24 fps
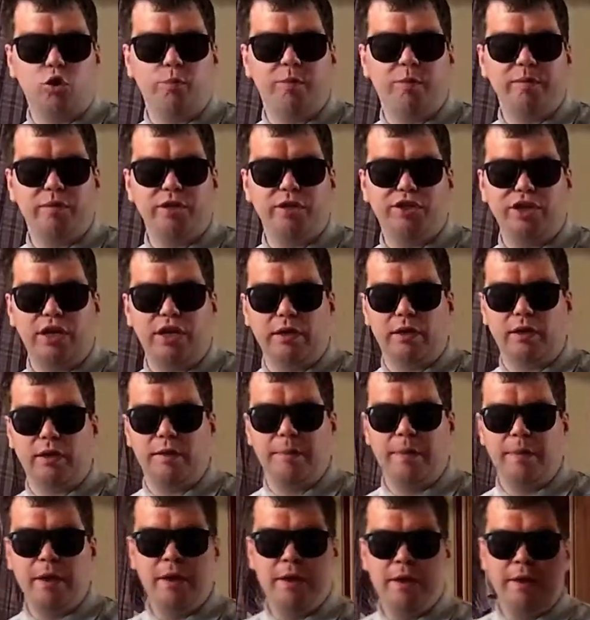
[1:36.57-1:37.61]
любимое чадо.
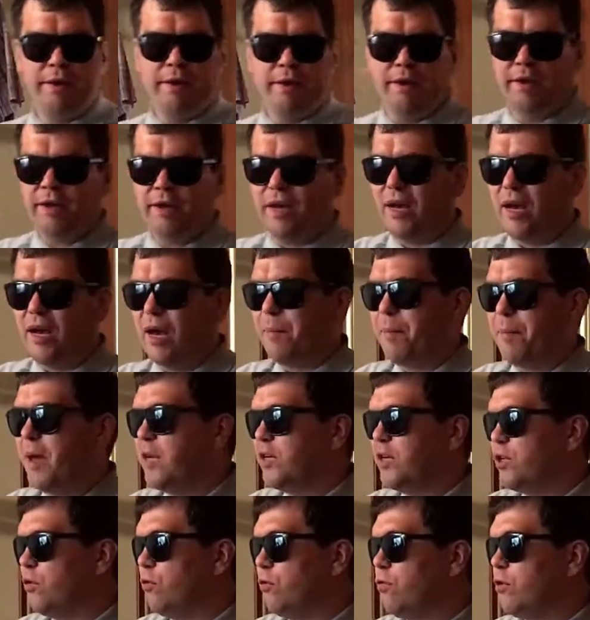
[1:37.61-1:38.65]

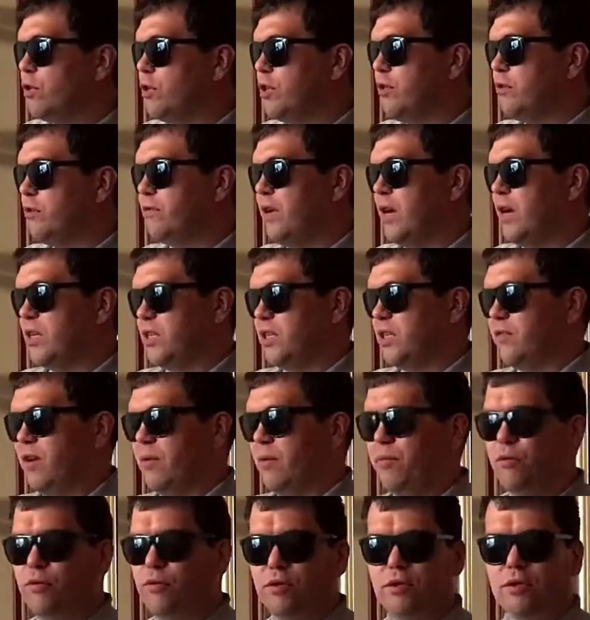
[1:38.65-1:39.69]
Опять же, очень важный
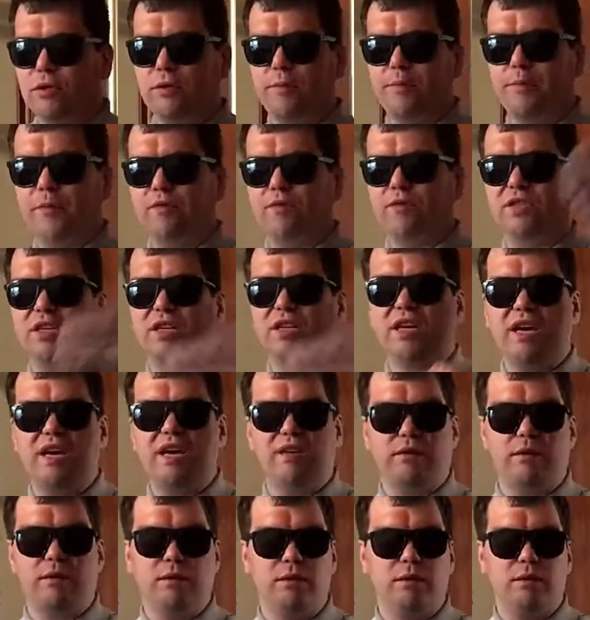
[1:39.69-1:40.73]
вопрос
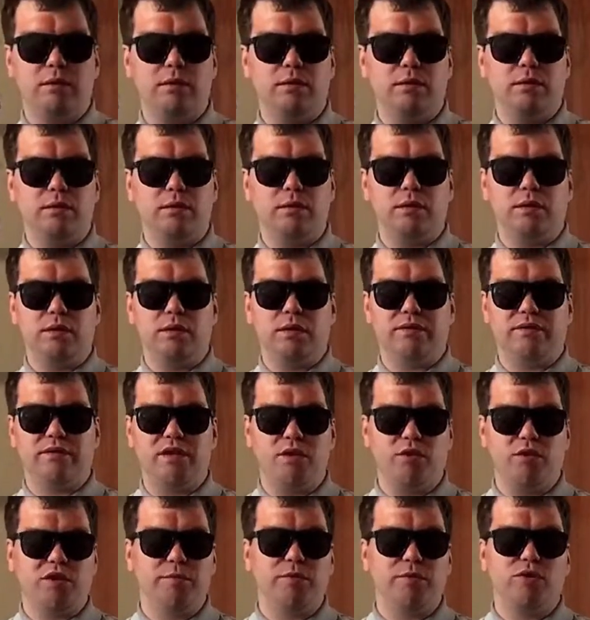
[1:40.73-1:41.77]
возникает а, в
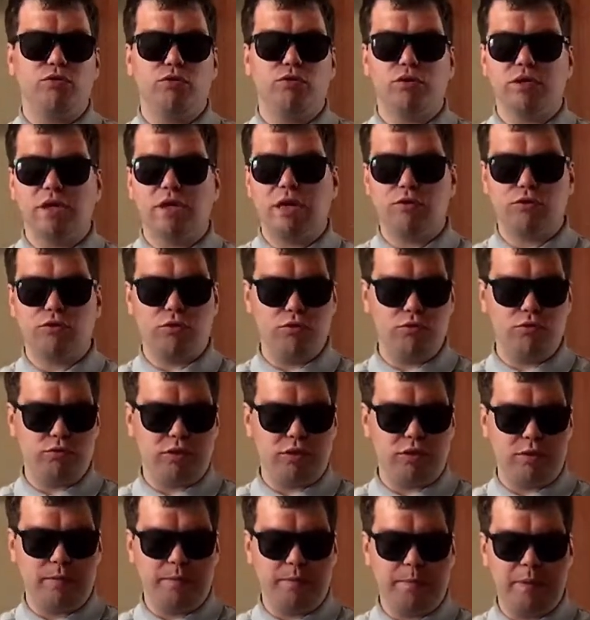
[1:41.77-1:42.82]
следующем. Что скажут
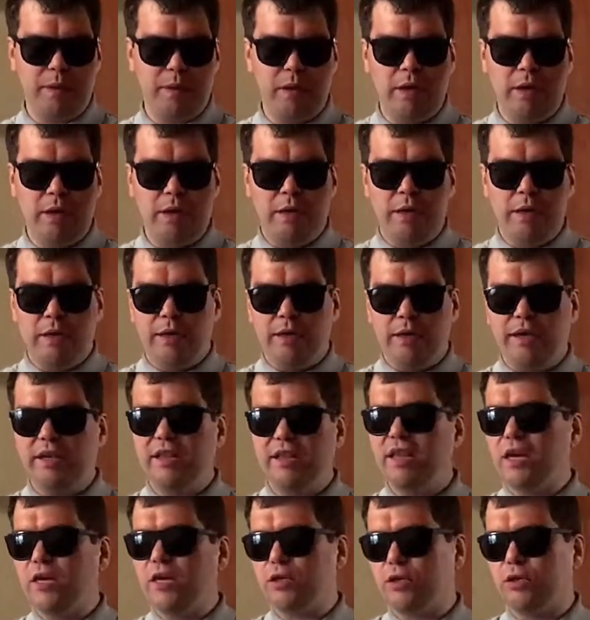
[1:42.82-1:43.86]
люди? И
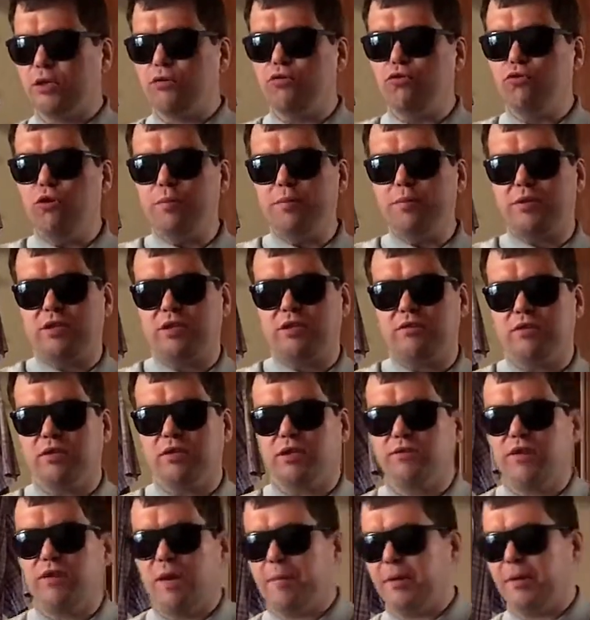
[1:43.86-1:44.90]
наше общество
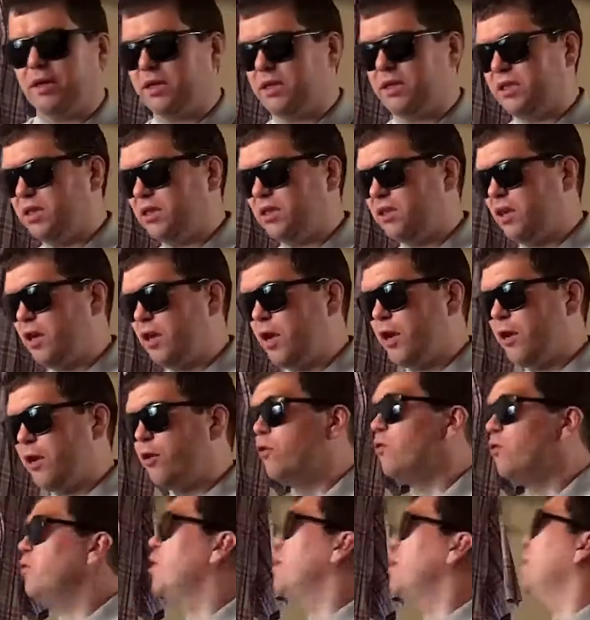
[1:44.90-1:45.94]
с вами, к
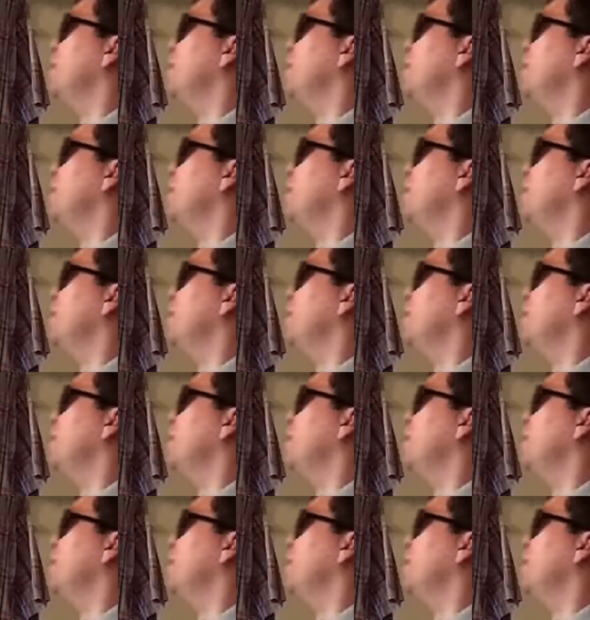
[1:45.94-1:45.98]
сожалению,